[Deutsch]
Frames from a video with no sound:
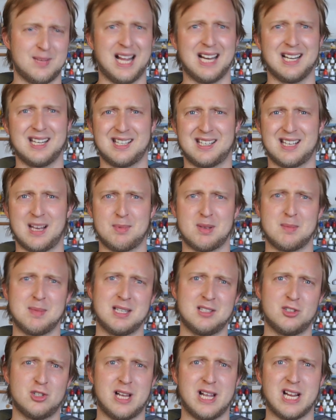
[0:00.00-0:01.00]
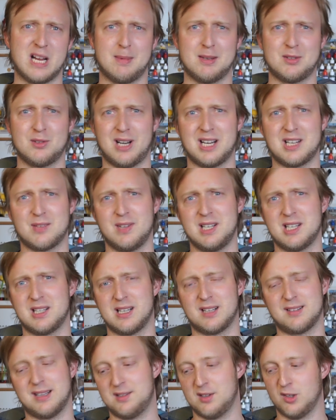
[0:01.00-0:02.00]
eigentlich habe ich mich in den schon eingearbeitet und eigentlich will ich
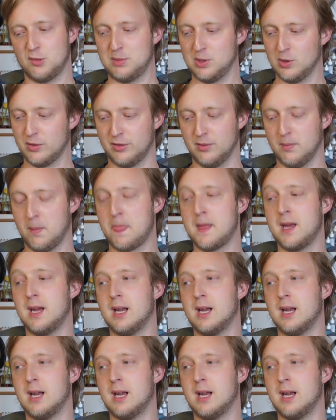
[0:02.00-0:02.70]
nichts anderes benutzen.